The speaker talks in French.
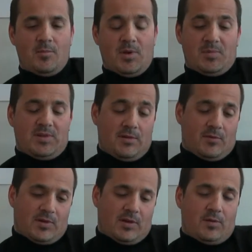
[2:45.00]
même si des
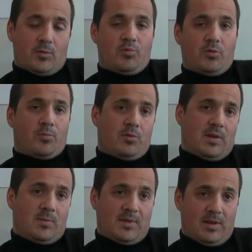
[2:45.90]
fois ça devient de plus en plus
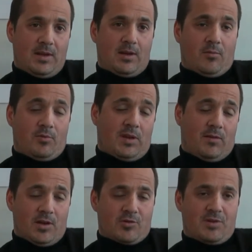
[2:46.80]
abstrait quand vous
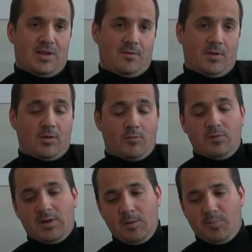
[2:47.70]
travaillez à Genève et quand
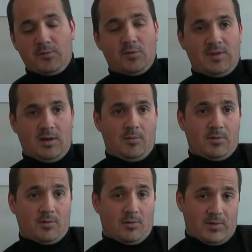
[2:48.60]
vous ne travaillez pas sur le terrain,
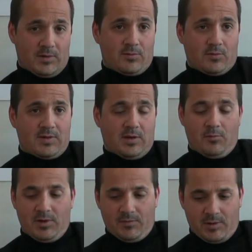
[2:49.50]
parce que quand vous êtes sur le terrain, vous
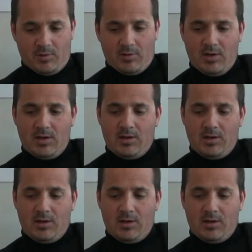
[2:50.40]
voyez vraiment